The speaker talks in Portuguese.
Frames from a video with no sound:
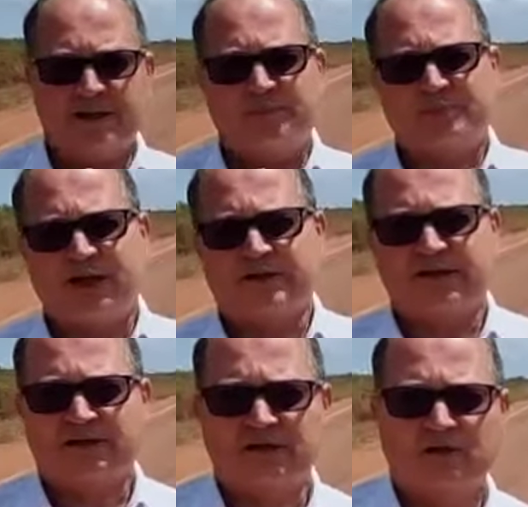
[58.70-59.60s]
deputada
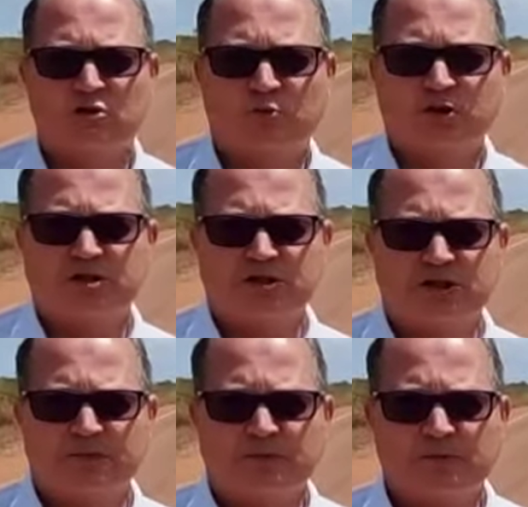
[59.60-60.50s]
aqui do
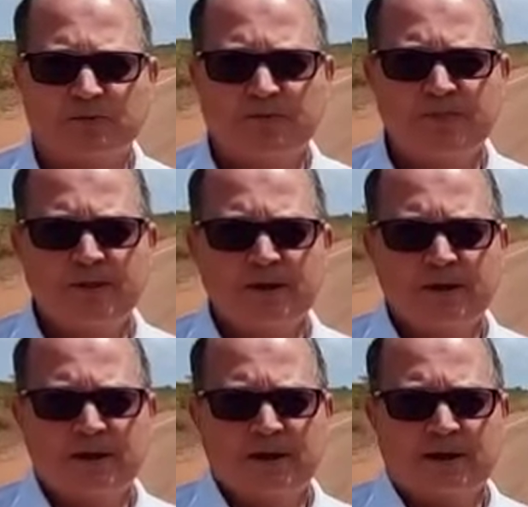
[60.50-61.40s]
município,
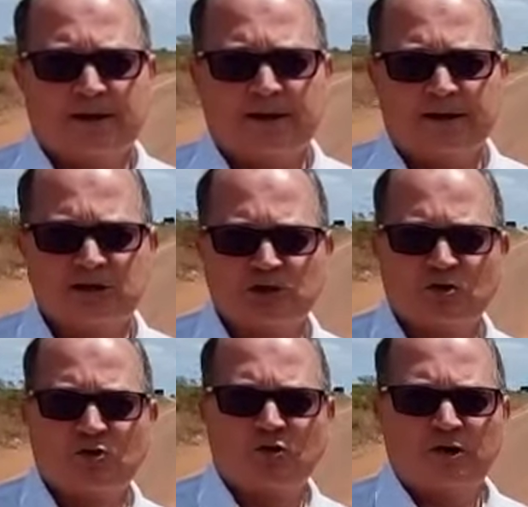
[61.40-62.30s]
ela
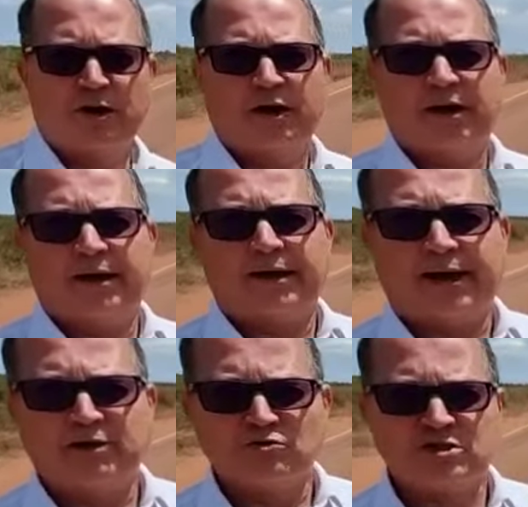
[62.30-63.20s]
chegou
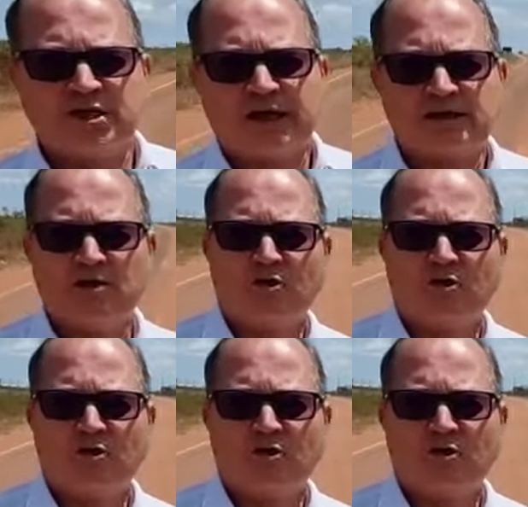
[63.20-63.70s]
a anunciar que ia